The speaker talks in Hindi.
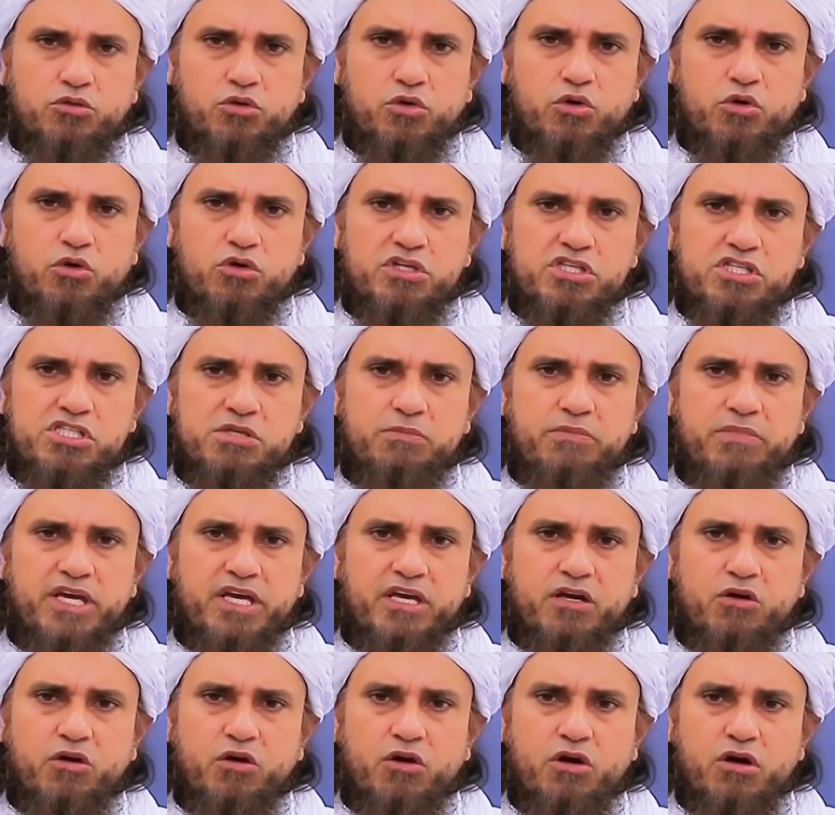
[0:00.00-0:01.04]
तो
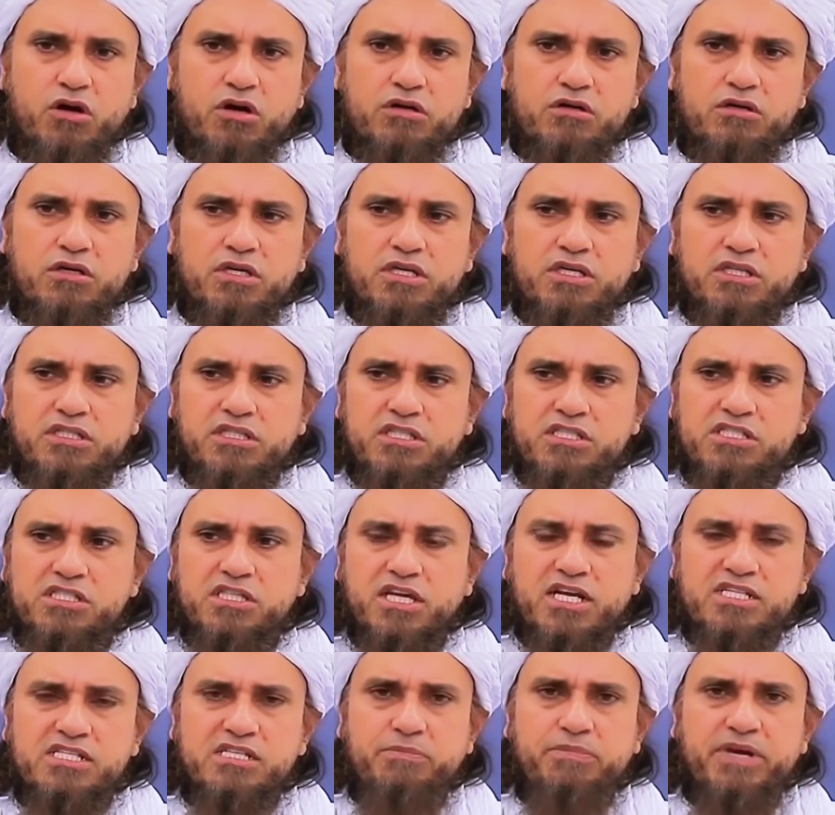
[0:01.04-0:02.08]
इसमें और इस
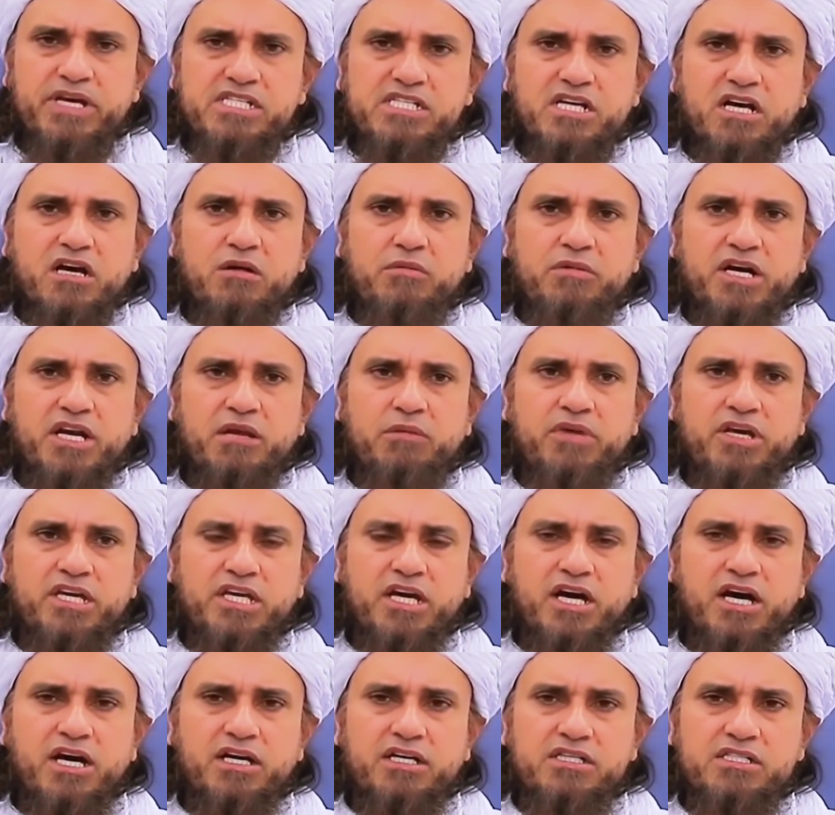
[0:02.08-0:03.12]
तरह से पैसा कमाने में
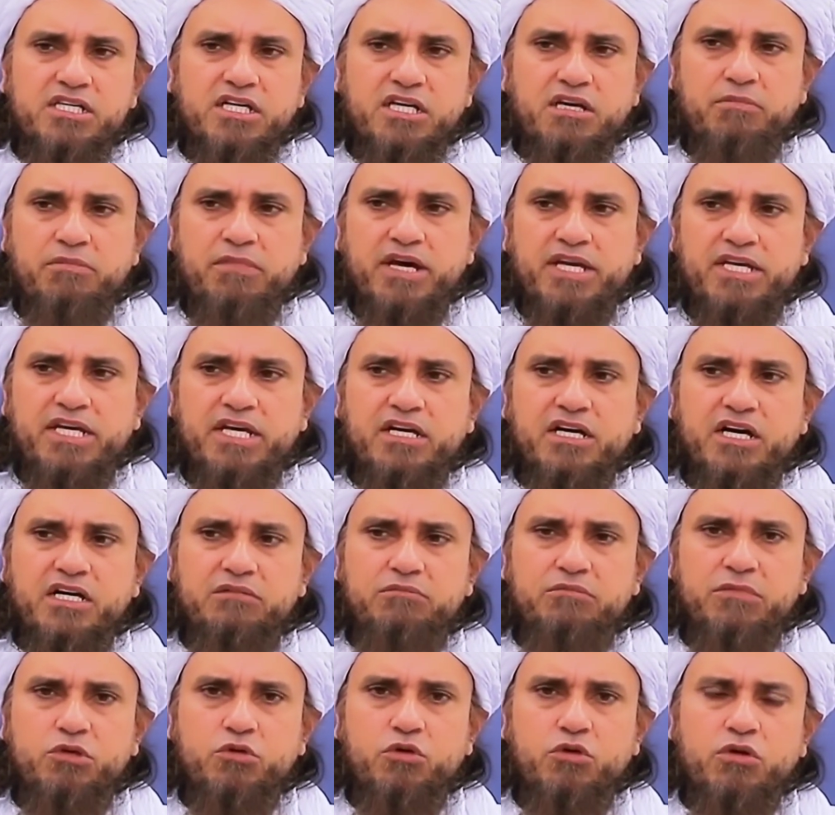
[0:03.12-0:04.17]
क्या हर्ज है कि मैंने एक
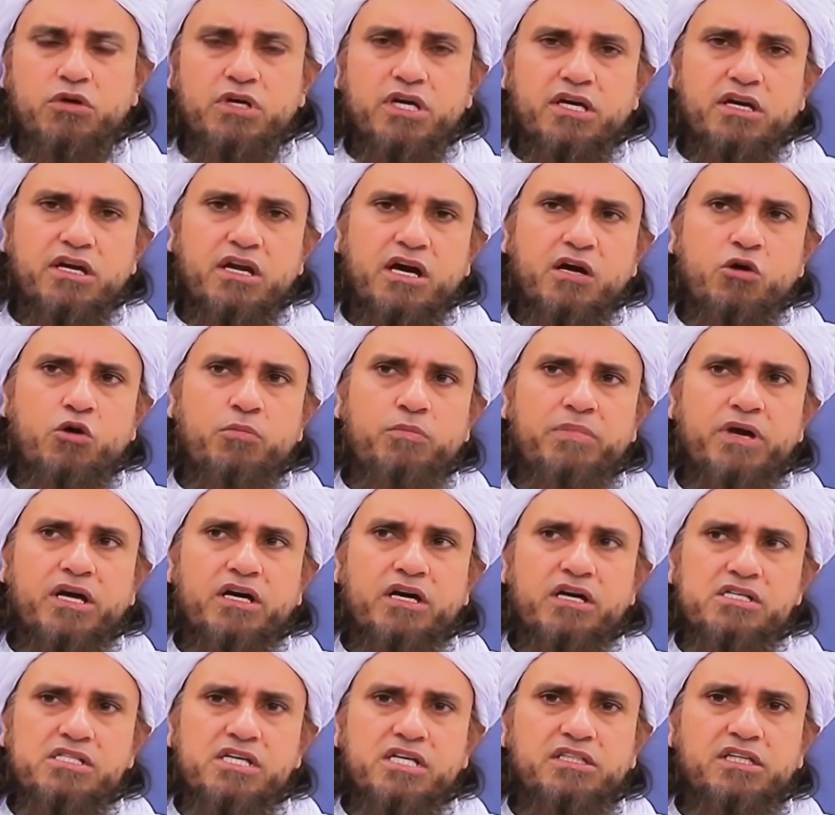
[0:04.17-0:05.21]
आदमी को एक लाख रुपए
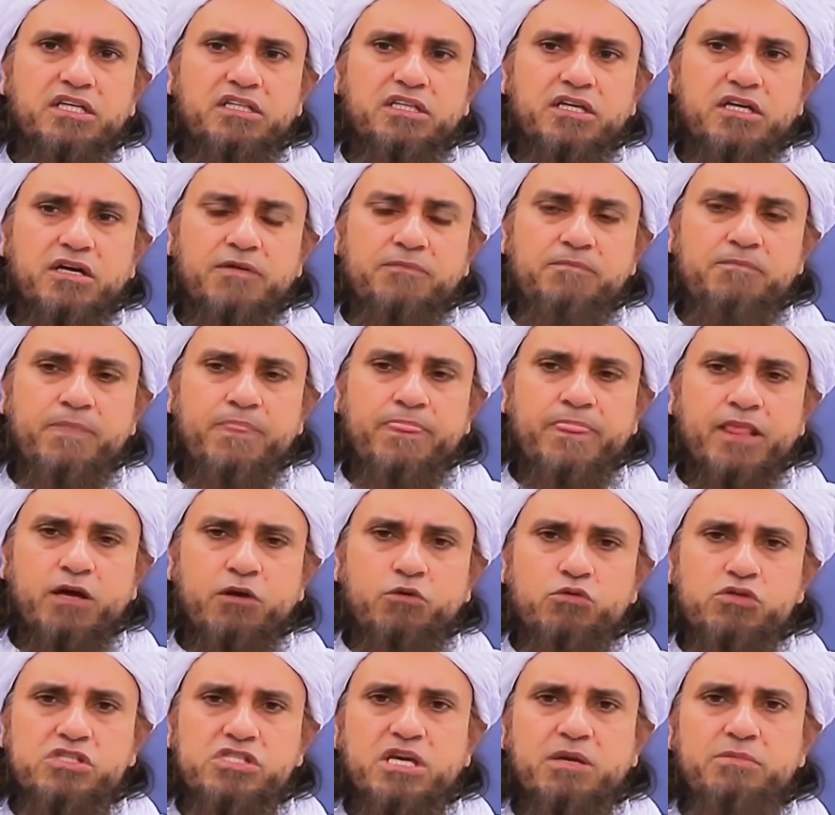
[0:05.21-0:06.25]
कर्ज़ा दे दिया
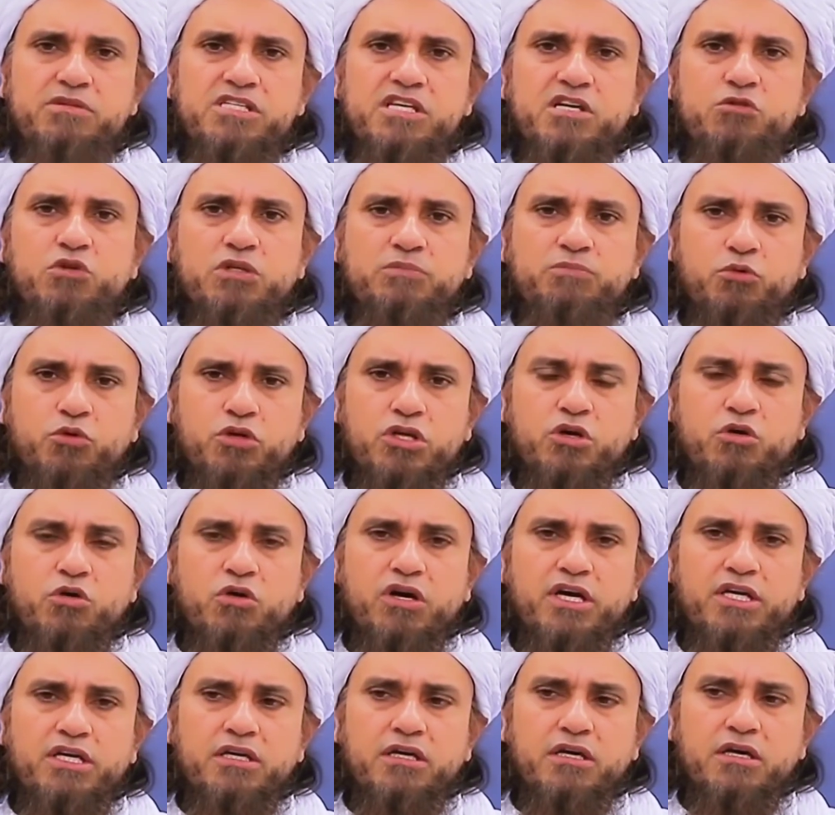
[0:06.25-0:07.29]
उसकी भी ज़रूरत पूरी
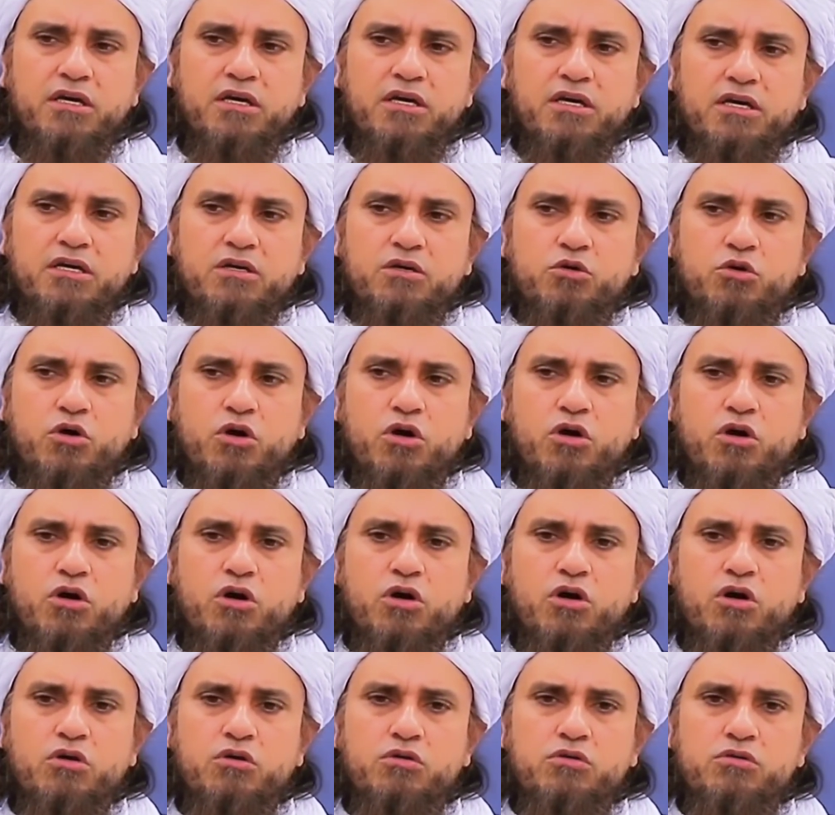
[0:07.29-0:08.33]
हो गई
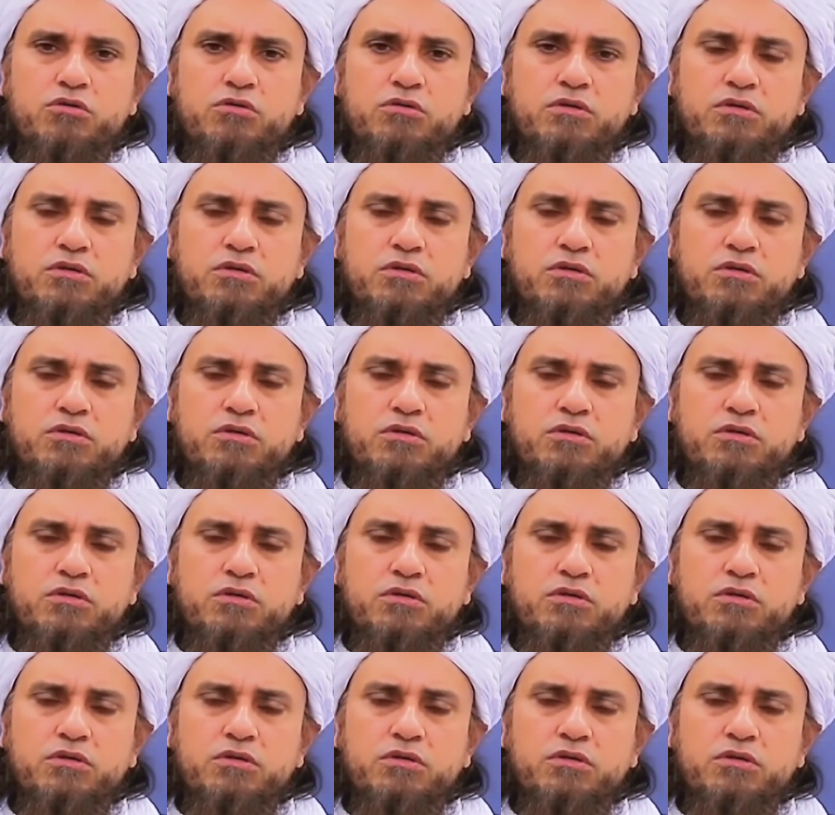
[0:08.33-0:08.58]
और